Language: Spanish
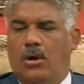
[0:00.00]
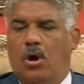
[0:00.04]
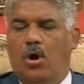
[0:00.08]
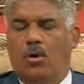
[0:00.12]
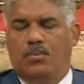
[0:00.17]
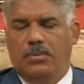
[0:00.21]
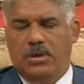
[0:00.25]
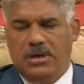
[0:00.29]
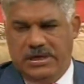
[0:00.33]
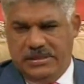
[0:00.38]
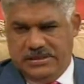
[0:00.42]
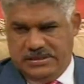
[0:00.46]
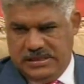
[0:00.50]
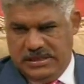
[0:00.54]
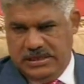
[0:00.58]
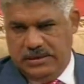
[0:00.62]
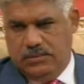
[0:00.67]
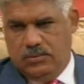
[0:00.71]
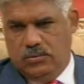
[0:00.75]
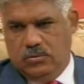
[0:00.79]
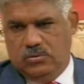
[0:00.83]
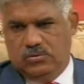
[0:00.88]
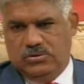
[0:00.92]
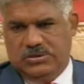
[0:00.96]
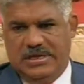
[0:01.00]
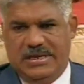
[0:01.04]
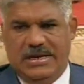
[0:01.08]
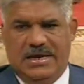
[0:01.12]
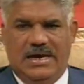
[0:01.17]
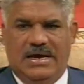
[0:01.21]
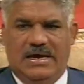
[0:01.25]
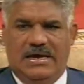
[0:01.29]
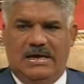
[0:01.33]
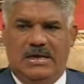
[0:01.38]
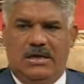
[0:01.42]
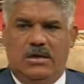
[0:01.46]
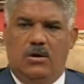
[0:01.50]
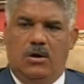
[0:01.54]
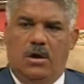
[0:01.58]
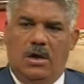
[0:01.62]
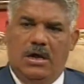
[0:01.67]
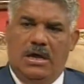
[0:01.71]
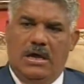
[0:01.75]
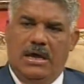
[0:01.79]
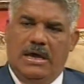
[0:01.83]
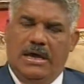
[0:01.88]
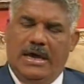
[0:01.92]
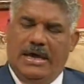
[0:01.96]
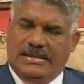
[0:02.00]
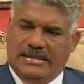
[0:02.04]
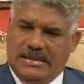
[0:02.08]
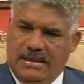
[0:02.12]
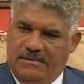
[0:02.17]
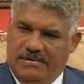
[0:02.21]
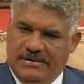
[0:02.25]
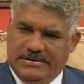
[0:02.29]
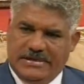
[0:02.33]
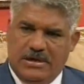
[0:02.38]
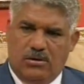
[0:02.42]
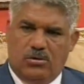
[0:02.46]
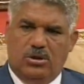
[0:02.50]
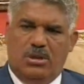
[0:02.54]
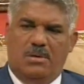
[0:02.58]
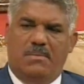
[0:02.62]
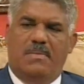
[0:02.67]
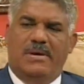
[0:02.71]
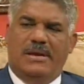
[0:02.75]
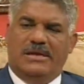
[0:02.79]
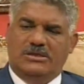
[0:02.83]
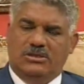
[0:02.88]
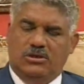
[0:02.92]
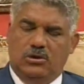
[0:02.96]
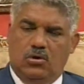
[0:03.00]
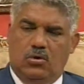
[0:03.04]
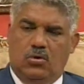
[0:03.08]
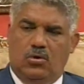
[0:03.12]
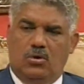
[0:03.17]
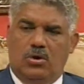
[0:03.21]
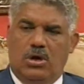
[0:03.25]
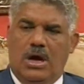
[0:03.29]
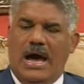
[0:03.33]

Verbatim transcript: objetivo será establecer una inversión